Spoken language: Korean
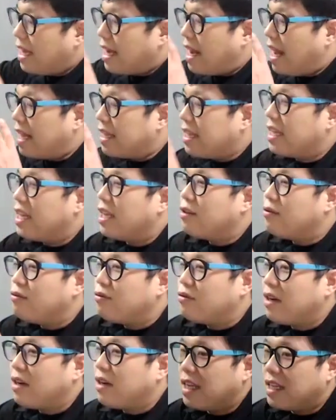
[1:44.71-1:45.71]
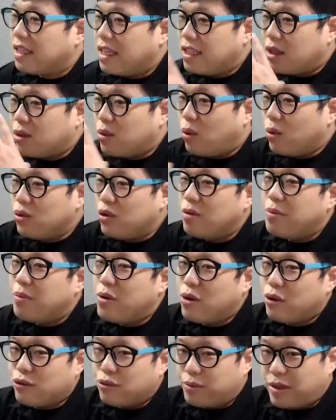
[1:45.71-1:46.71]
가난한 국가들한테 이제 돈을
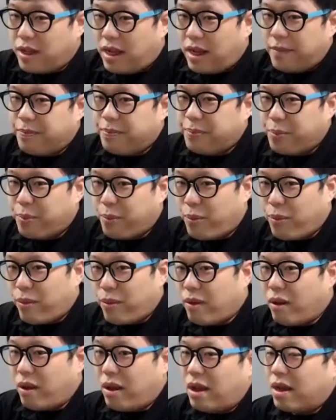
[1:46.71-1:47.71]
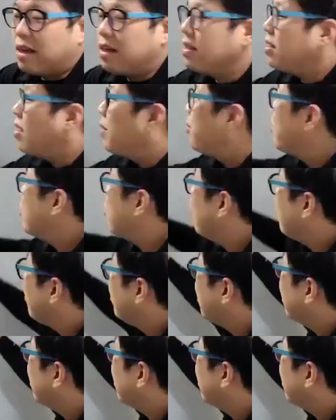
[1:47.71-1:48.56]
빌려줍니다. 음. 그 대표적으로